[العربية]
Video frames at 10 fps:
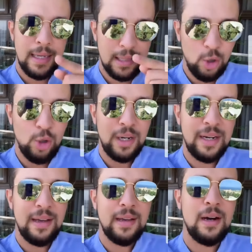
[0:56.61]
دخلوا
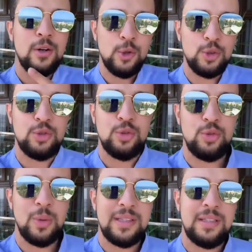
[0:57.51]
هنايا روت
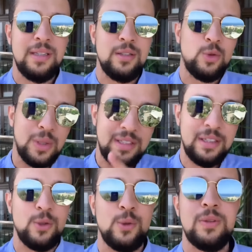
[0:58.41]

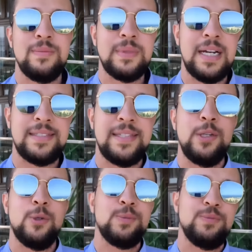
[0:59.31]
2022 اي سي
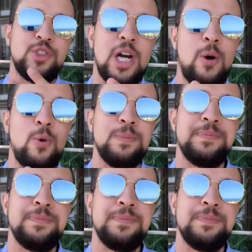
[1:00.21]
يو تشاو